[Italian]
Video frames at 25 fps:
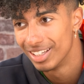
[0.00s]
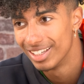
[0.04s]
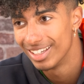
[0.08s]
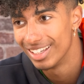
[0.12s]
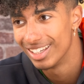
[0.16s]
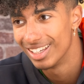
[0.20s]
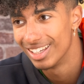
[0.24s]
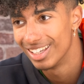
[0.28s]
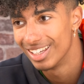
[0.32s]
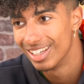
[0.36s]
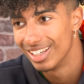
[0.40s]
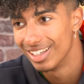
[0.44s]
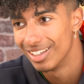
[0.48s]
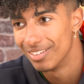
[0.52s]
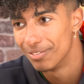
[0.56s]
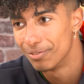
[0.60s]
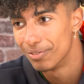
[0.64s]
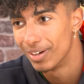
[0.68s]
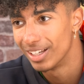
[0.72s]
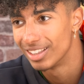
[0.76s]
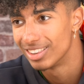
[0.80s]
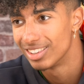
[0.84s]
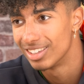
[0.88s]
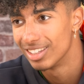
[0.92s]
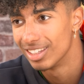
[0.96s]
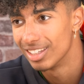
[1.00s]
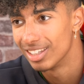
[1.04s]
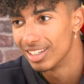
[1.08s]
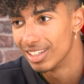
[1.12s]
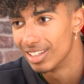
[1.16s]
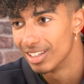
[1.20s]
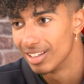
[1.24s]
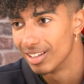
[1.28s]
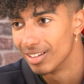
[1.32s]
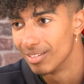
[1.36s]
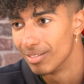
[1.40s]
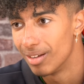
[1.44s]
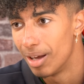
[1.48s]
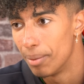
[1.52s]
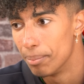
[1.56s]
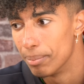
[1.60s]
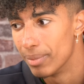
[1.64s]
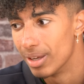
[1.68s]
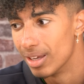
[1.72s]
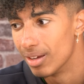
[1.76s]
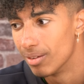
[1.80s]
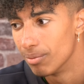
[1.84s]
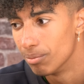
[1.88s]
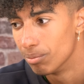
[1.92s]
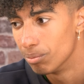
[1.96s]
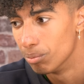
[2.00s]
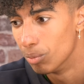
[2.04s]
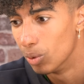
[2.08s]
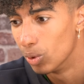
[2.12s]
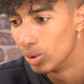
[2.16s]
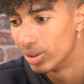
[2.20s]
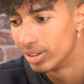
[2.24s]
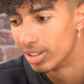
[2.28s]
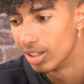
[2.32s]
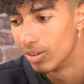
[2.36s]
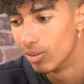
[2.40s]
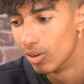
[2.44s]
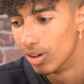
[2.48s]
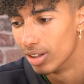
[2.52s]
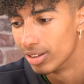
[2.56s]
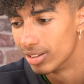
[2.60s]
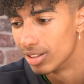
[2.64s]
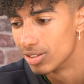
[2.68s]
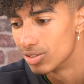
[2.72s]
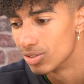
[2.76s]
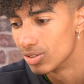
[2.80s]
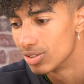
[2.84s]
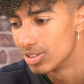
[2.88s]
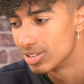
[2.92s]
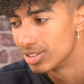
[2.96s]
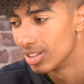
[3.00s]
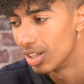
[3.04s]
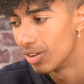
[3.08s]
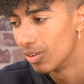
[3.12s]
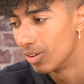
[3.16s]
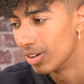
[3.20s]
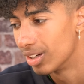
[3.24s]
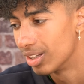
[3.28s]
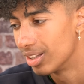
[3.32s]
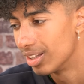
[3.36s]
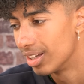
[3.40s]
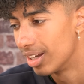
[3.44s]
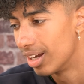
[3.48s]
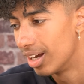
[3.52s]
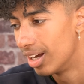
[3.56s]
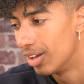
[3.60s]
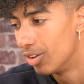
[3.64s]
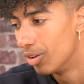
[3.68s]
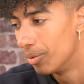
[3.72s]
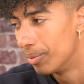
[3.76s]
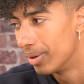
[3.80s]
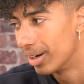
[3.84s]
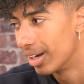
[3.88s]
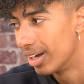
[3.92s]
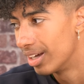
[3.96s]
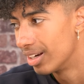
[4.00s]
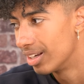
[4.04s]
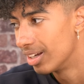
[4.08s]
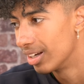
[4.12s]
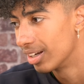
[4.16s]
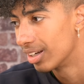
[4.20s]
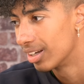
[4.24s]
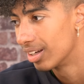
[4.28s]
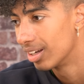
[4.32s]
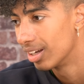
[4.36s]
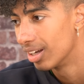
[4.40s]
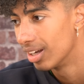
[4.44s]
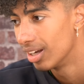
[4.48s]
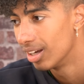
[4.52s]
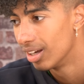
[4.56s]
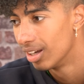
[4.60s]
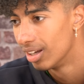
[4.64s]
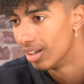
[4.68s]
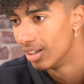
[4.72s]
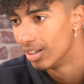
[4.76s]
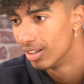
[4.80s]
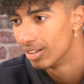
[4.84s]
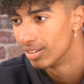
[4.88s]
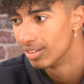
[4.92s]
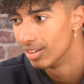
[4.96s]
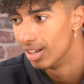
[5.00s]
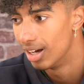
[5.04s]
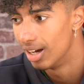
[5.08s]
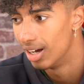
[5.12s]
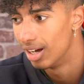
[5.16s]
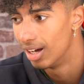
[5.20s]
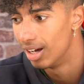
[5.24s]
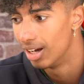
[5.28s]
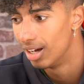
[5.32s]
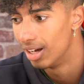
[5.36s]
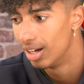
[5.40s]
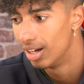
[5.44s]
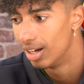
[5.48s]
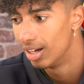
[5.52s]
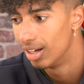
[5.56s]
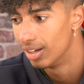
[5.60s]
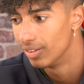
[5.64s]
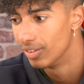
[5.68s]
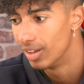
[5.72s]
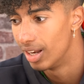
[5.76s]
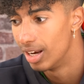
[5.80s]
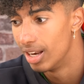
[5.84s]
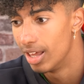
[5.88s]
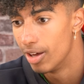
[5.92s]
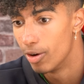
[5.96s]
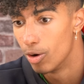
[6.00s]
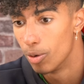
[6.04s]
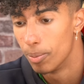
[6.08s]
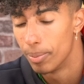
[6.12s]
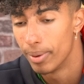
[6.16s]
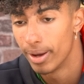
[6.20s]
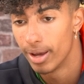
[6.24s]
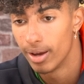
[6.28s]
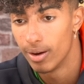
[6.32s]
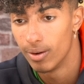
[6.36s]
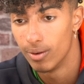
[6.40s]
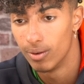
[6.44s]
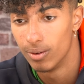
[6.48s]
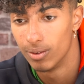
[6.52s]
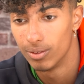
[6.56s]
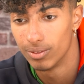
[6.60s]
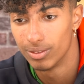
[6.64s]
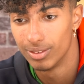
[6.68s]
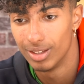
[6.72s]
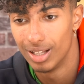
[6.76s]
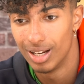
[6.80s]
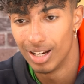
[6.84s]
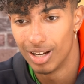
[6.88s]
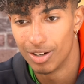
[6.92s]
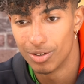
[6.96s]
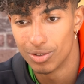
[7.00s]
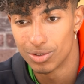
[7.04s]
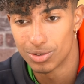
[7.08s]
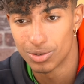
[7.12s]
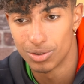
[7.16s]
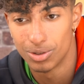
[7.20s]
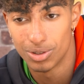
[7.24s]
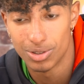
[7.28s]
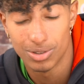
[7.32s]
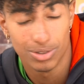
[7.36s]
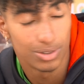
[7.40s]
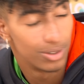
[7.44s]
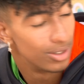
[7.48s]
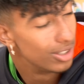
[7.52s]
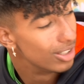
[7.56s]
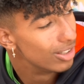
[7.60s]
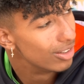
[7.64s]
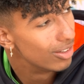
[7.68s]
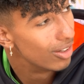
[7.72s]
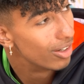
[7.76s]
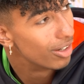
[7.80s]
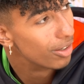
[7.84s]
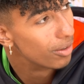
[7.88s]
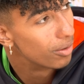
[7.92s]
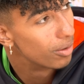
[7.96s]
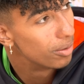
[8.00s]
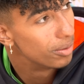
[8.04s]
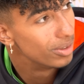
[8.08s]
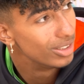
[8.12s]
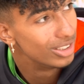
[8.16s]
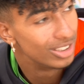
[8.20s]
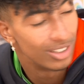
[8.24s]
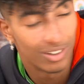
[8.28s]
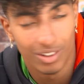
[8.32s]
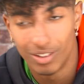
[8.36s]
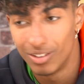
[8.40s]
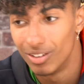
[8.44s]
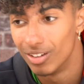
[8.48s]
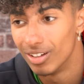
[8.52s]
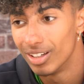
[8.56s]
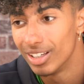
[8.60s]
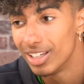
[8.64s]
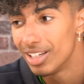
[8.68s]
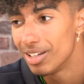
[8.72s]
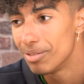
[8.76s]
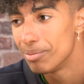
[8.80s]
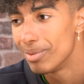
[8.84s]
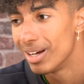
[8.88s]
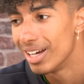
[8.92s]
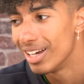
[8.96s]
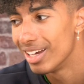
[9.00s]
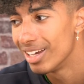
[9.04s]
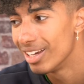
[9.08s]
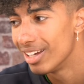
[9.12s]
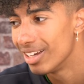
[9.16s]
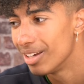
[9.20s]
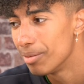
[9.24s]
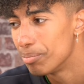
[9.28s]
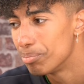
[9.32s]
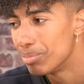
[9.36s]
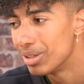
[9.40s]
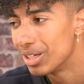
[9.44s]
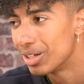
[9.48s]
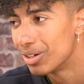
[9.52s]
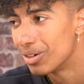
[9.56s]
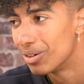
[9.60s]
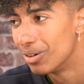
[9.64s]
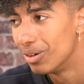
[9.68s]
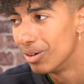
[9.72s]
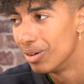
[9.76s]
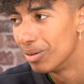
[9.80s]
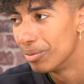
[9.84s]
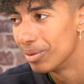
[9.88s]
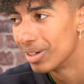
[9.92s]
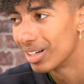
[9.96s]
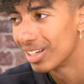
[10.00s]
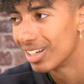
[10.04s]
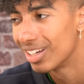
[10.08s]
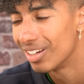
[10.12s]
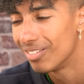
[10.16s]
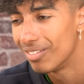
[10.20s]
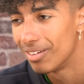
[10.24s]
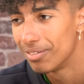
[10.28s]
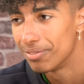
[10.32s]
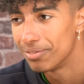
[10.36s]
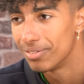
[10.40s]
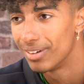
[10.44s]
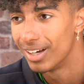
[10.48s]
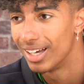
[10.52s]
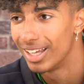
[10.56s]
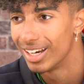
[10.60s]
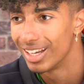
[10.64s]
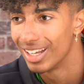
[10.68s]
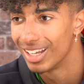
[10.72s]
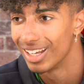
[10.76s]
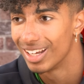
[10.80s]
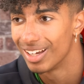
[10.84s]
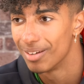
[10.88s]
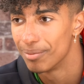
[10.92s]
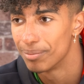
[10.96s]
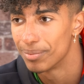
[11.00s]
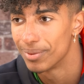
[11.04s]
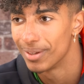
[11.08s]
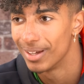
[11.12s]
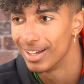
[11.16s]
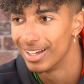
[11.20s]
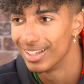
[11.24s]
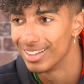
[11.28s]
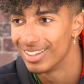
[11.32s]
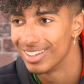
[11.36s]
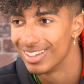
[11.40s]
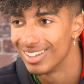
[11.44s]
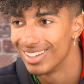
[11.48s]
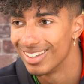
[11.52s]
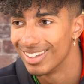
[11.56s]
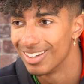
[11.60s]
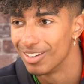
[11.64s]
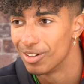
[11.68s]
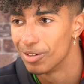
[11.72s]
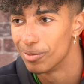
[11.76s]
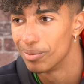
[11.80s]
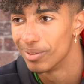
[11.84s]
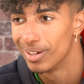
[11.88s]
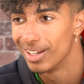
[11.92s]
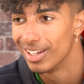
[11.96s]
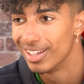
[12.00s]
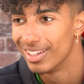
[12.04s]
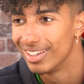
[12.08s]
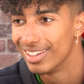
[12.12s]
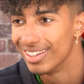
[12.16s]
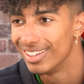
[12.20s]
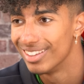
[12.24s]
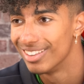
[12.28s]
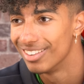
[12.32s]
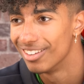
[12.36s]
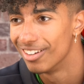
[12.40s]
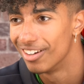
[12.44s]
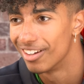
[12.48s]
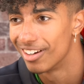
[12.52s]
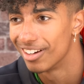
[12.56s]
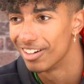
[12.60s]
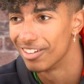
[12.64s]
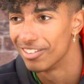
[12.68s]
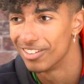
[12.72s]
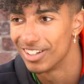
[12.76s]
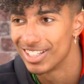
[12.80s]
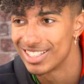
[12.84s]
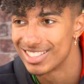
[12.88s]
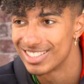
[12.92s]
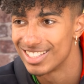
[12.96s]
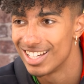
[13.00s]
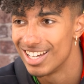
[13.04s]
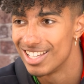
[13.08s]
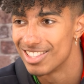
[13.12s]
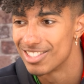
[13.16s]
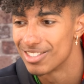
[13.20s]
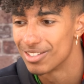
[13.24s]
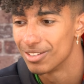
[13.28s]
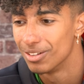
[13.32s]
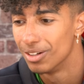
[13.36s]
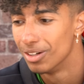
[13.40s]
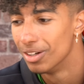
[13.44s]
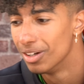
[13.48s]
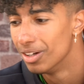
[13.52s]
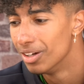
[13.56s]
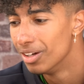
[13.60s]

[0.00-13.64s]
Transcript: infatti a me molte volte sono stato criticato magari anche da, dall'europeo dell'anno scorso indoor in cui mi dicevano eh, ma è piccolo perché va a fare i campionati europei indoor non ha senso